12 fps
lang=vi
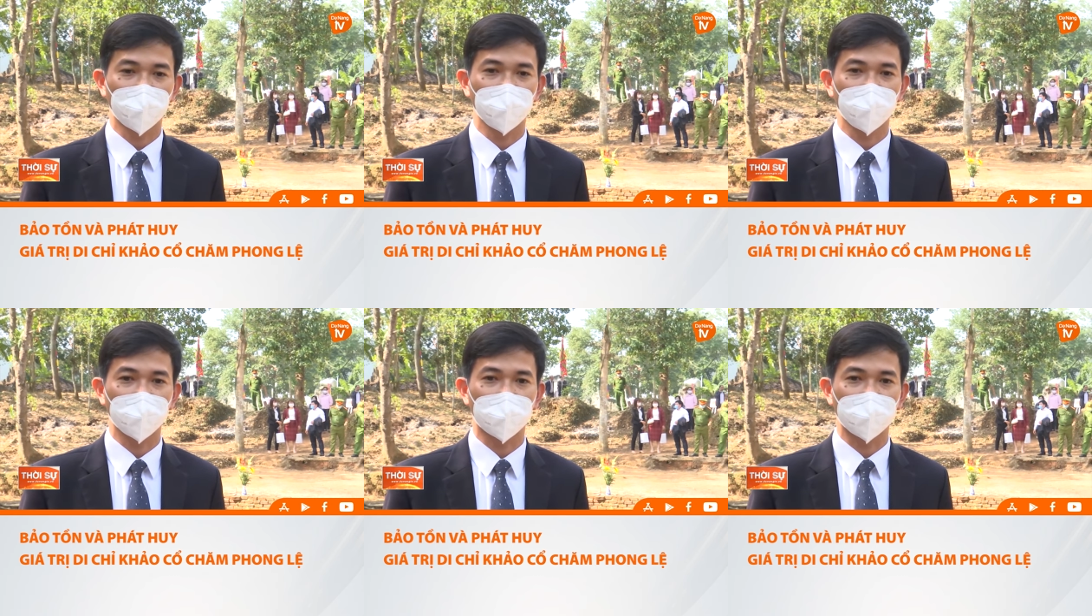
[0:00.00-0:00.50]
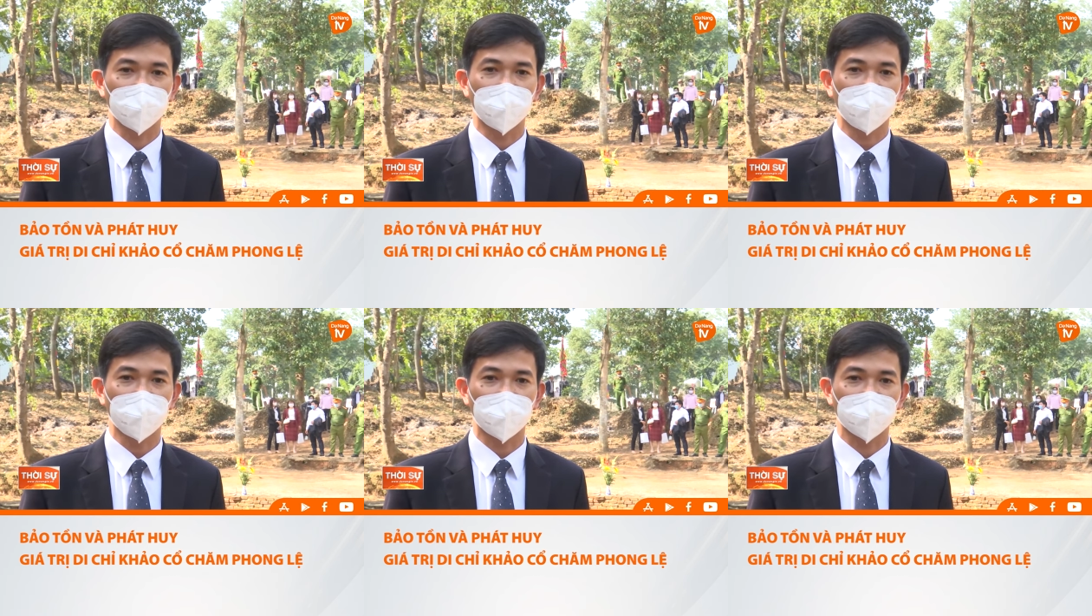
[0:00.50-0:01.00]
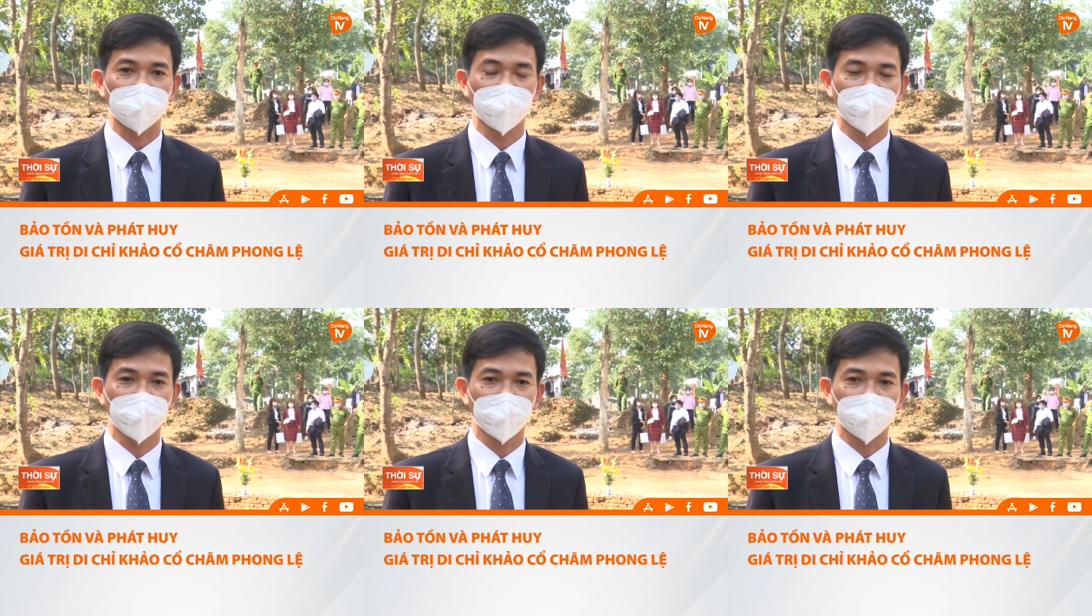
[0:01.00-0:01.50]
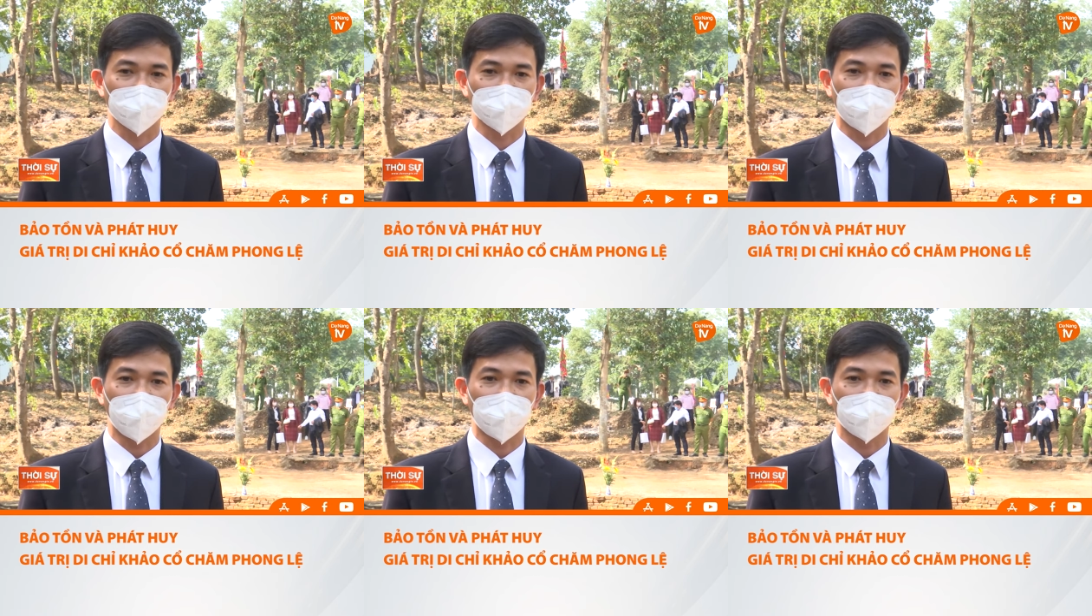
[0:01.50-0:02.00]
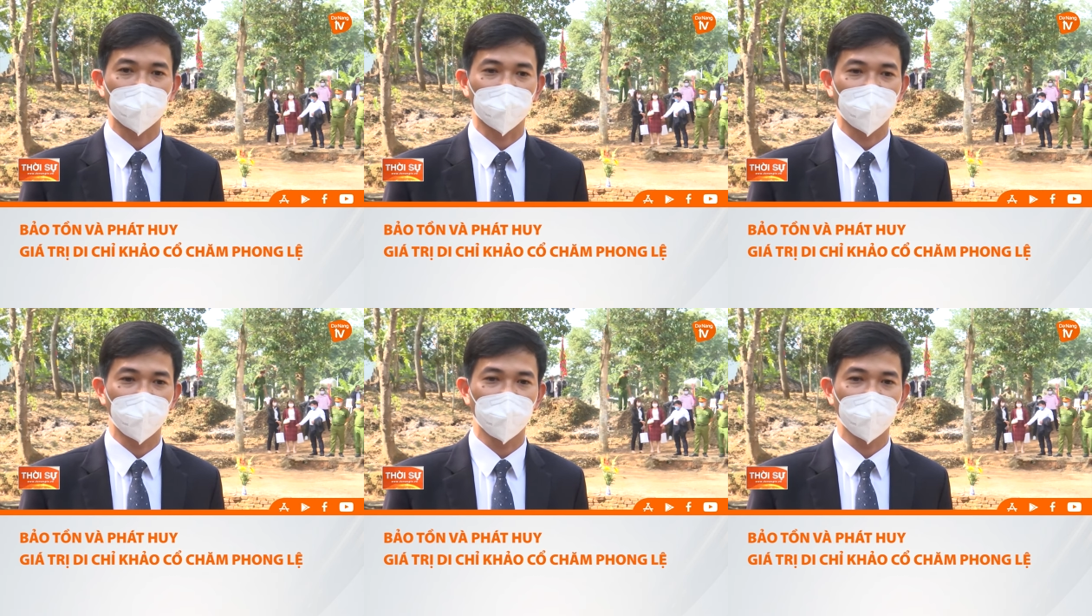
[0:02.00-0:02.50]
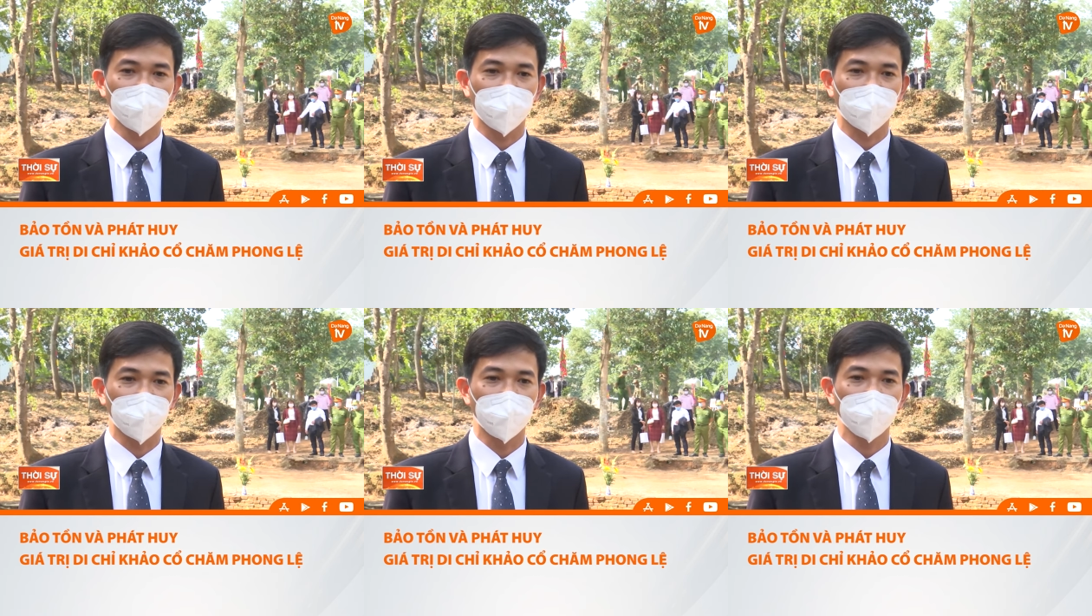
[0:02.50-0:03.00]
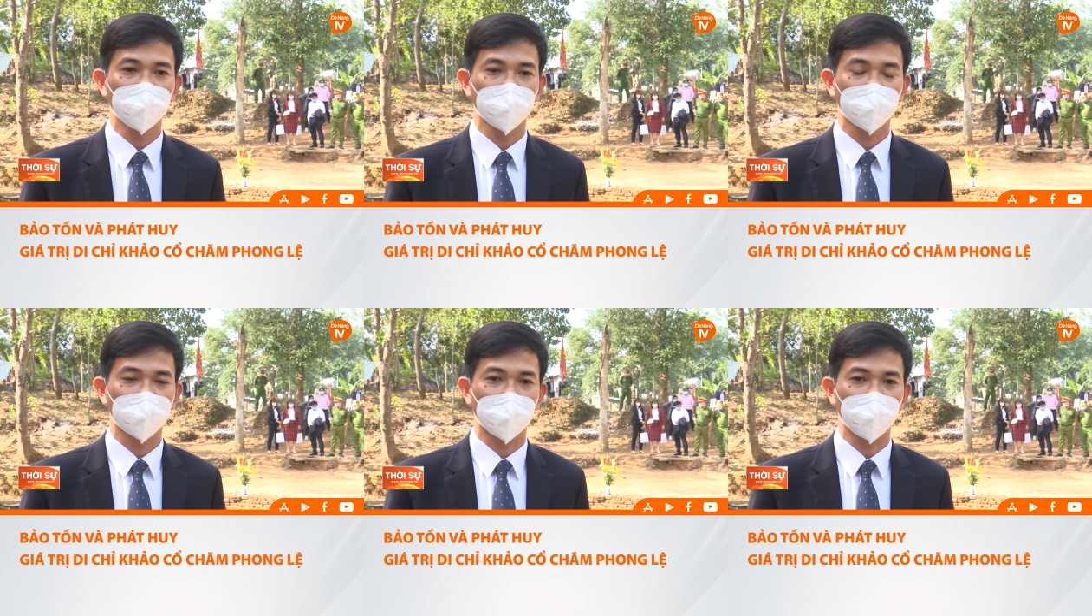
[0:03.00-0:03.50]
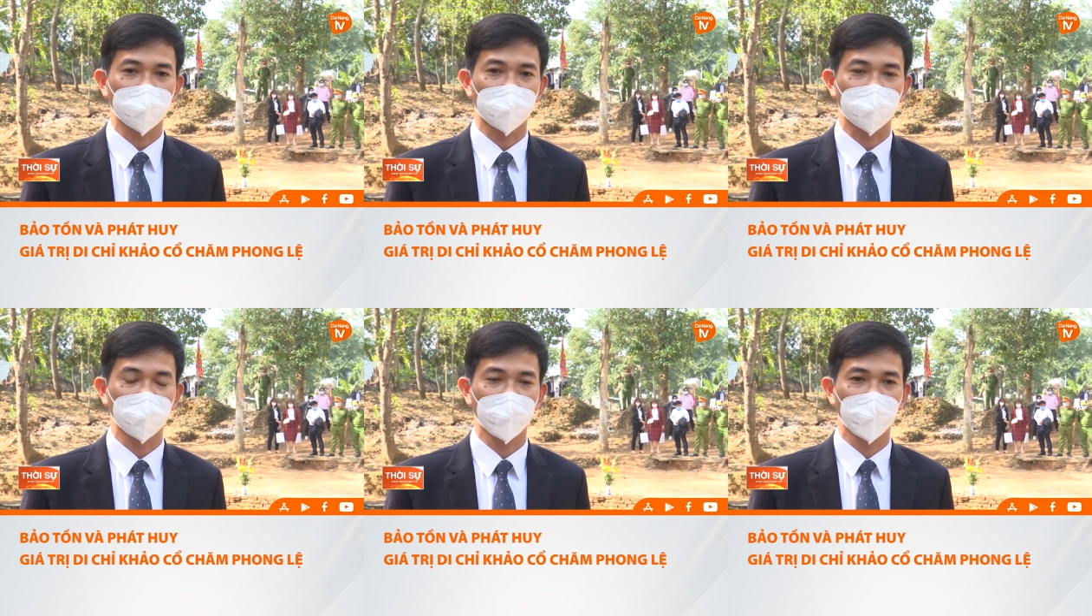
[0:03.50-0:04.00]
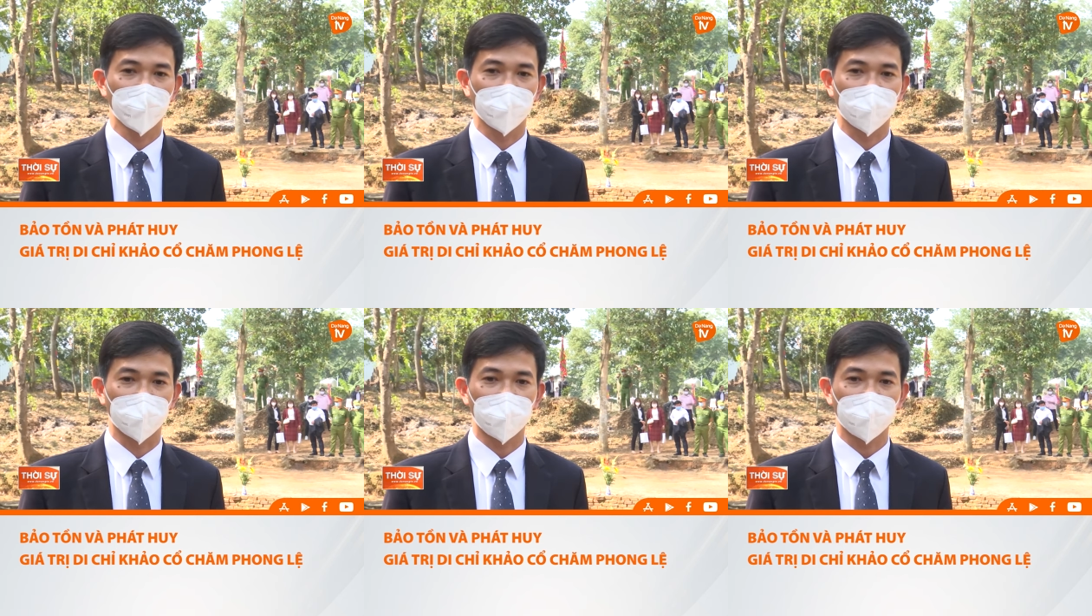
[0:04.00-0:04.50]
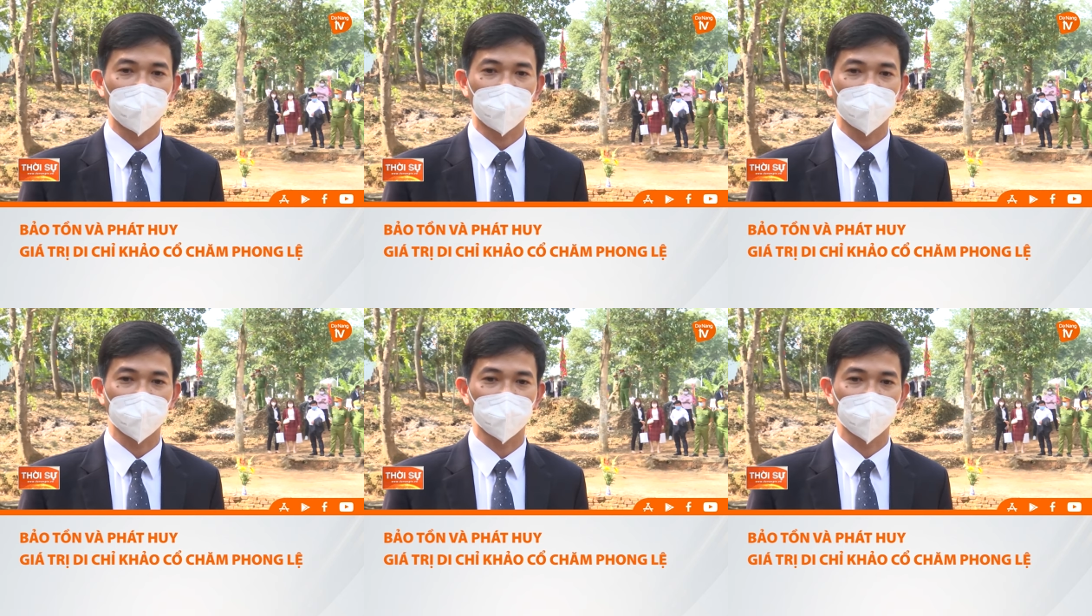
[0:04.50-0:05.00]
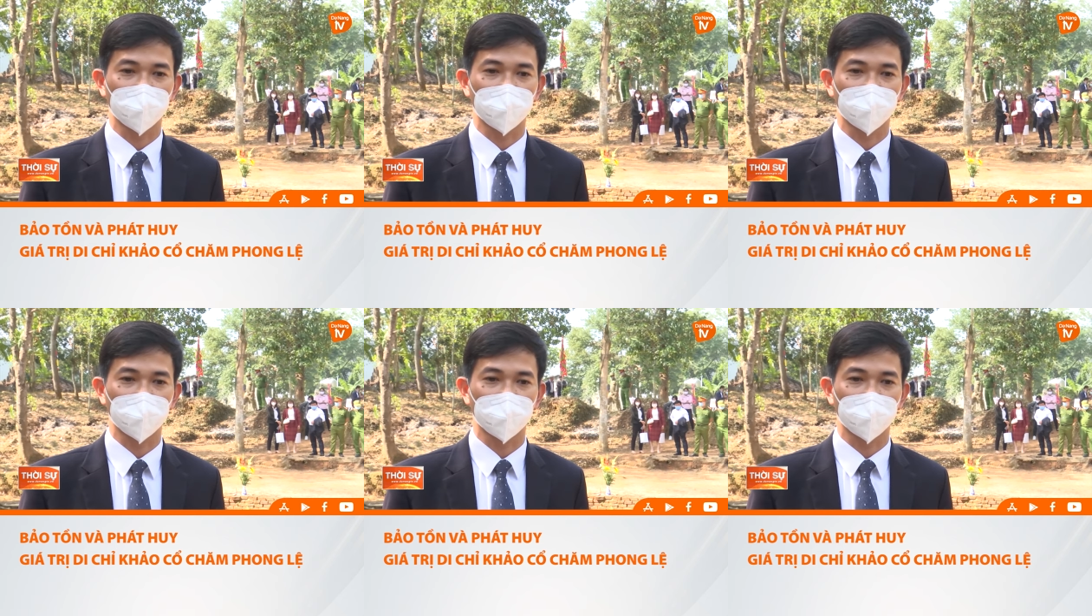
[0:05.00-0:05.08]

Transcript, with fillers: Sau khi hình thành dự án này sẽ là một cái địa điểm để mà nhân dân